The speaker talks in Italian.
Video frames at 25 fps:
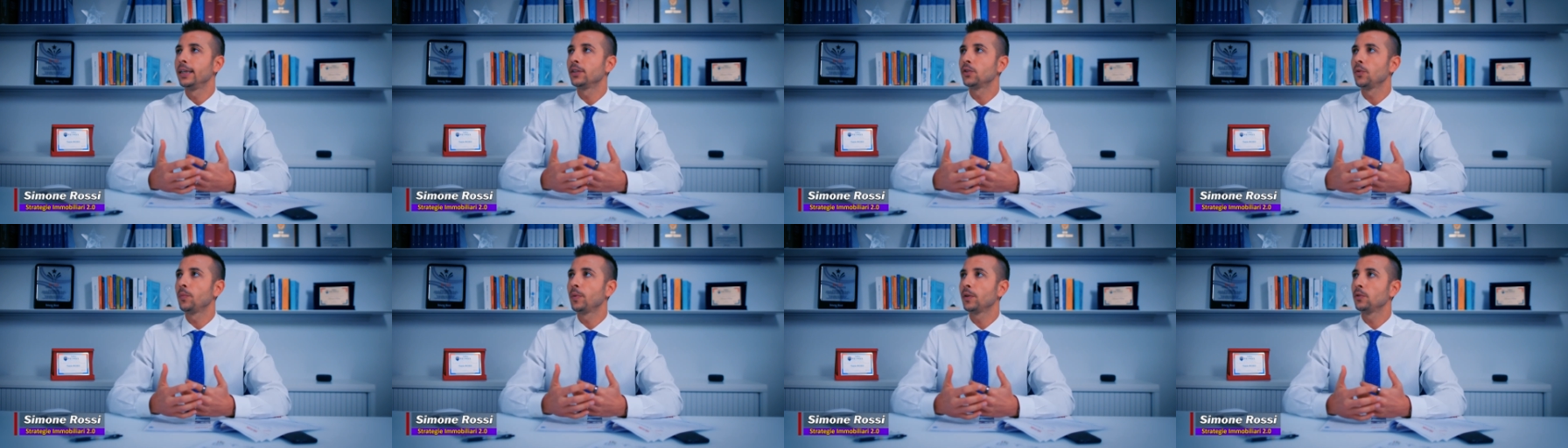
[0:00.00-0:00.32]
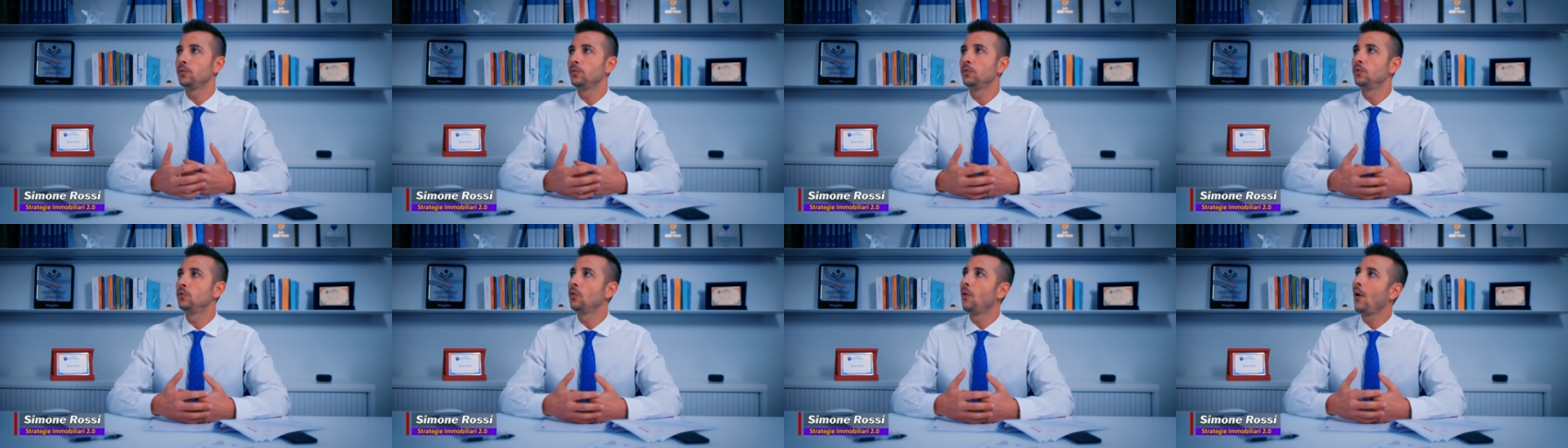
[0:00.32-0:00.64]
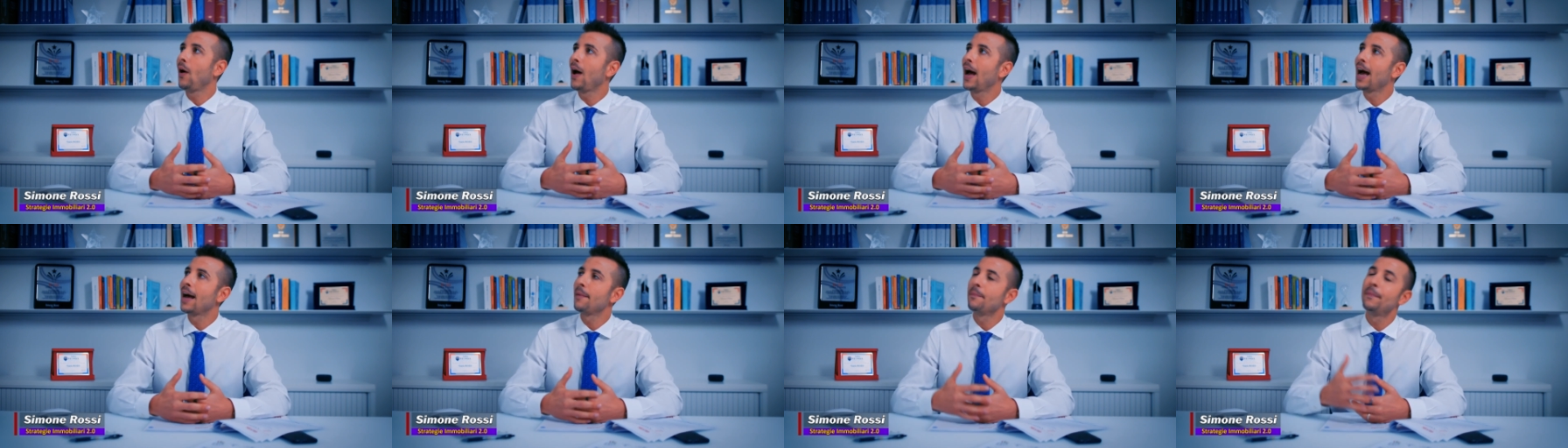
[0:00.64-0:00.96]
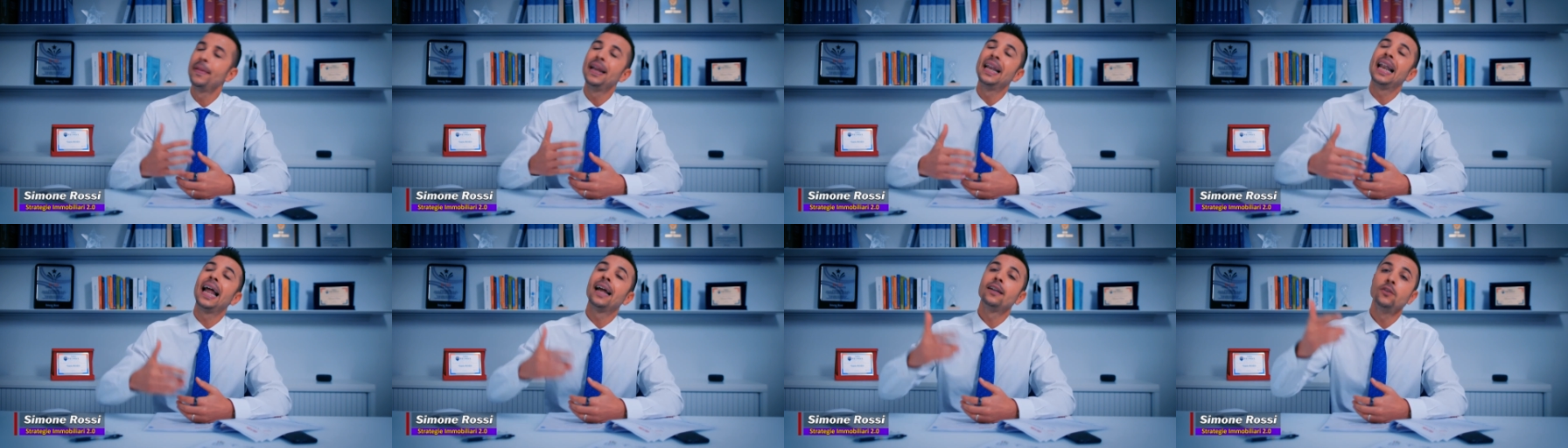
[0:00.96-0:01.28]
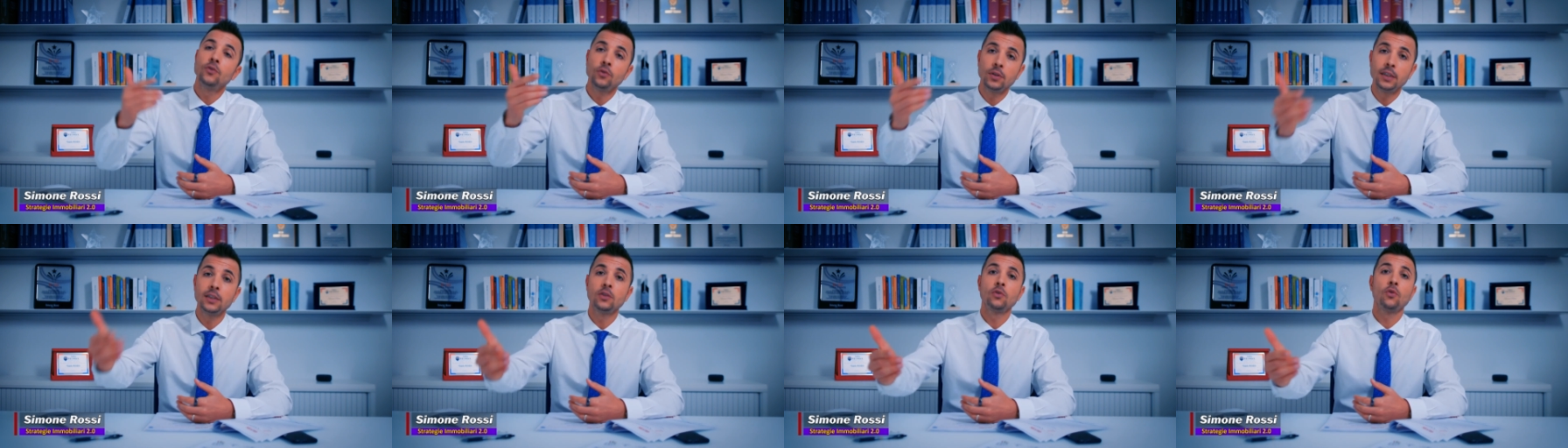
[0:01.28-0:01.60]
E soprattutto, ah, me
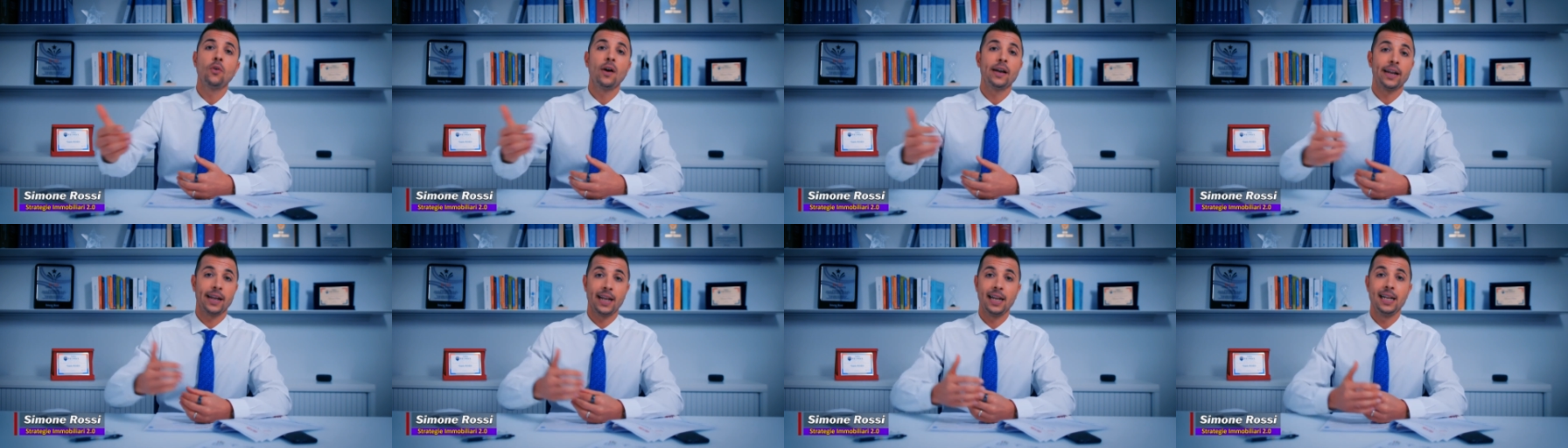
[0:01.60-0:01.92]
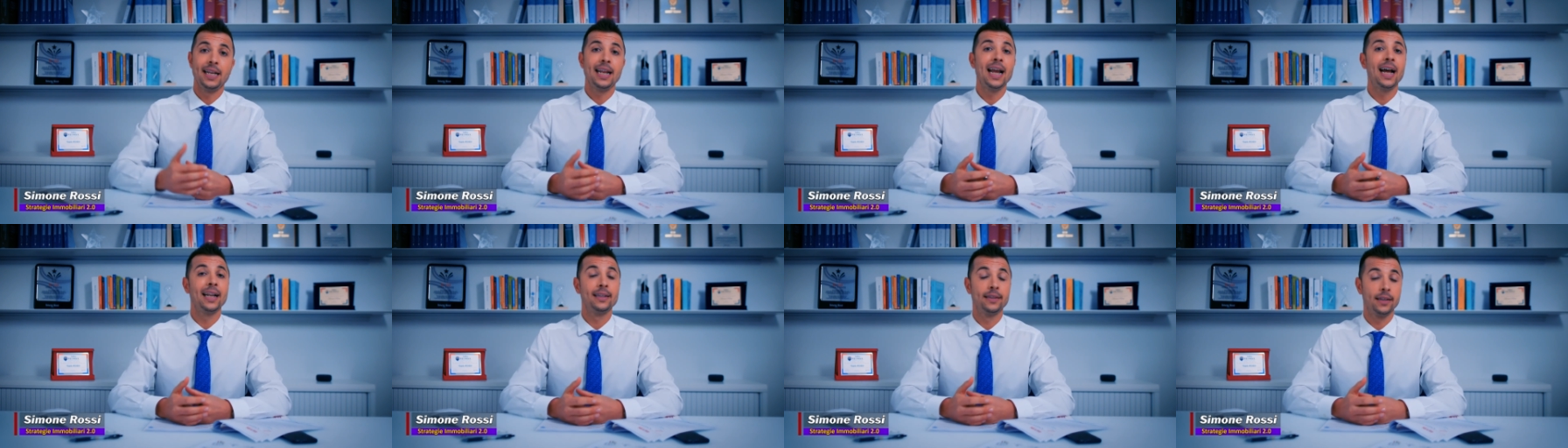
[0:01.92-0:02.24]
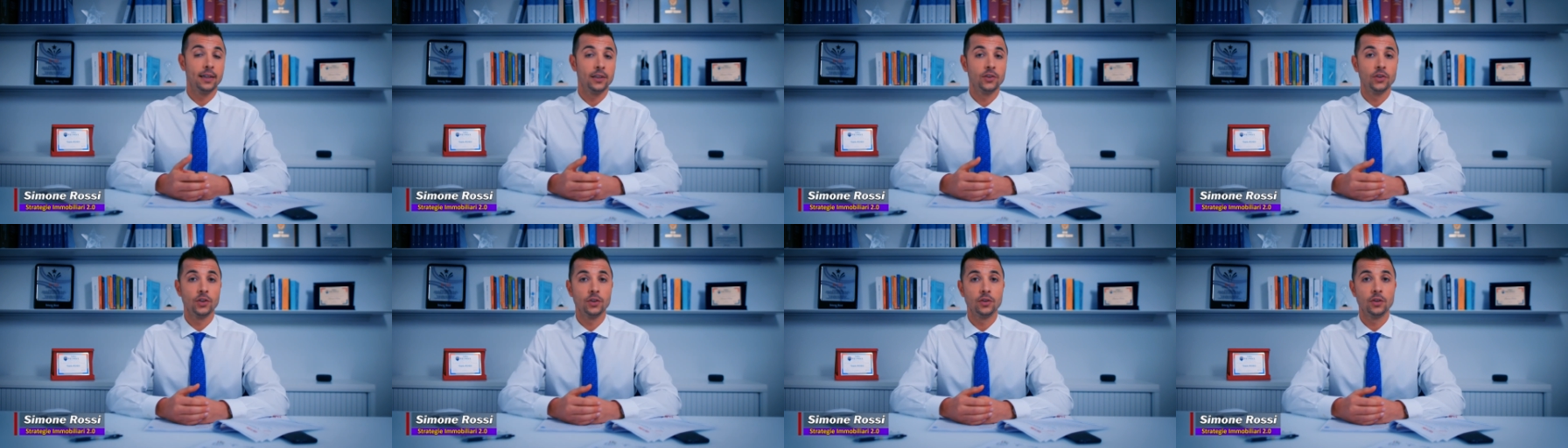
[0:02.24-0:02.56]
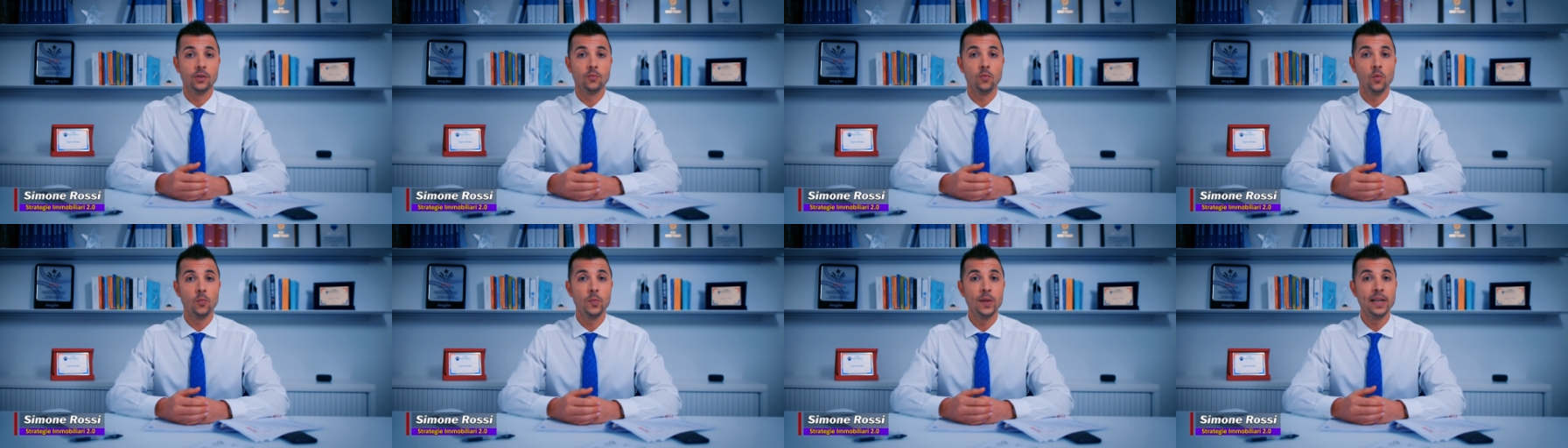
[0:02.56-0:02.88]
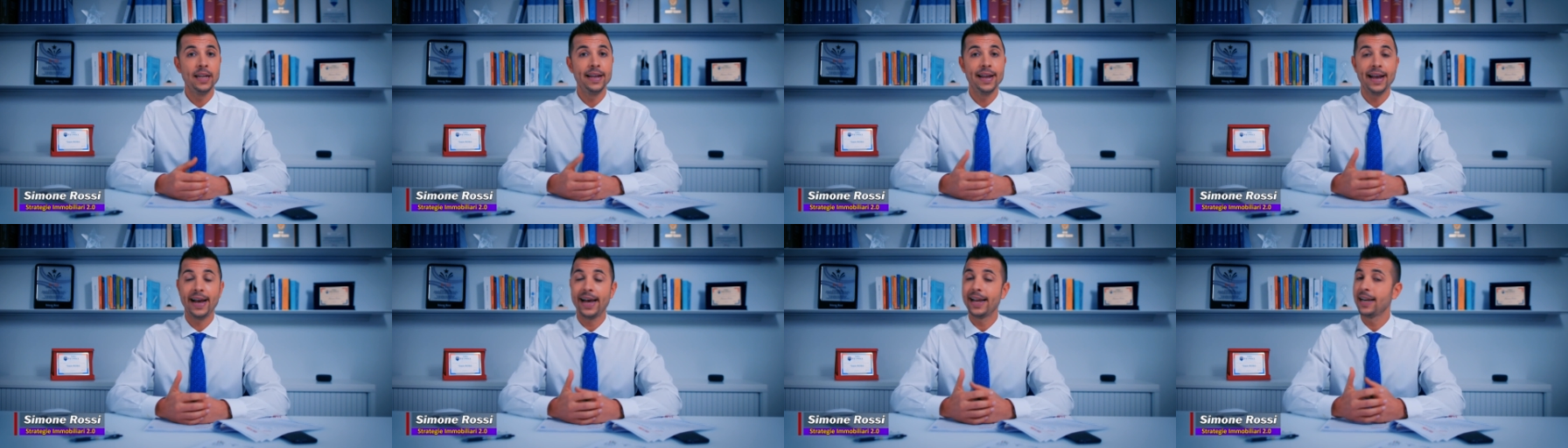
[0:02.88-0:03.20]
l'hanno detto anche gli altri agenti
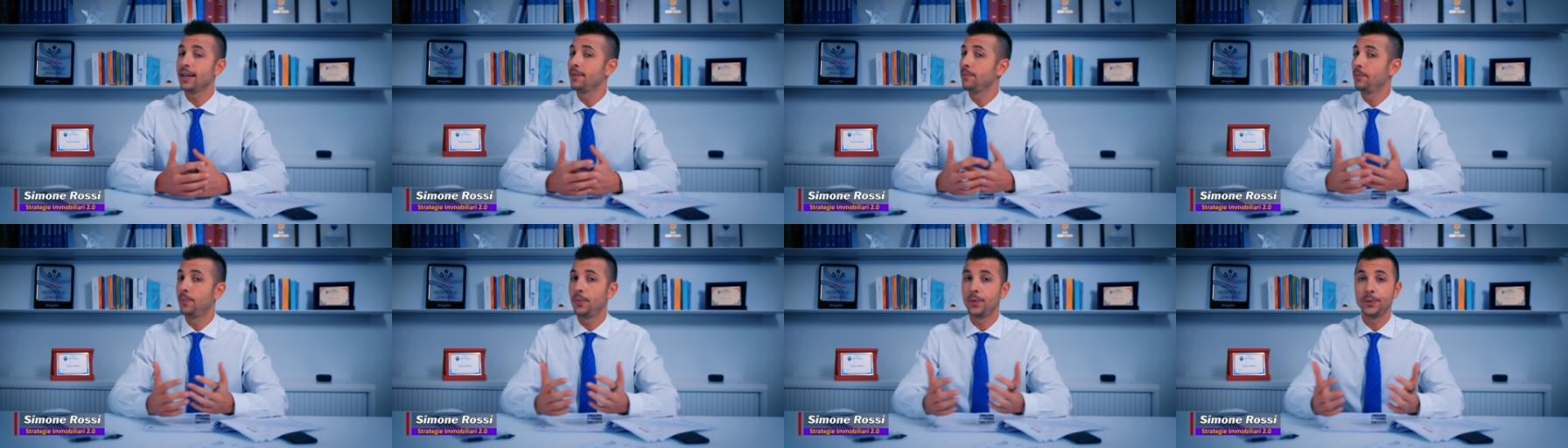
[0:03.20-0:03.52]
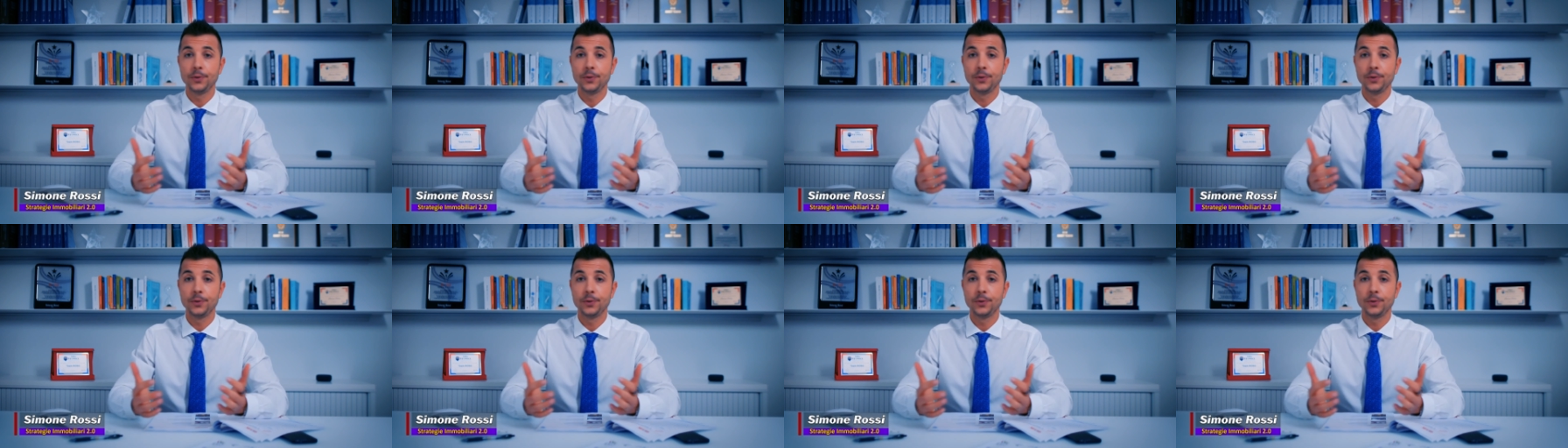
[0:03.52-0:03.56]
immobiliari,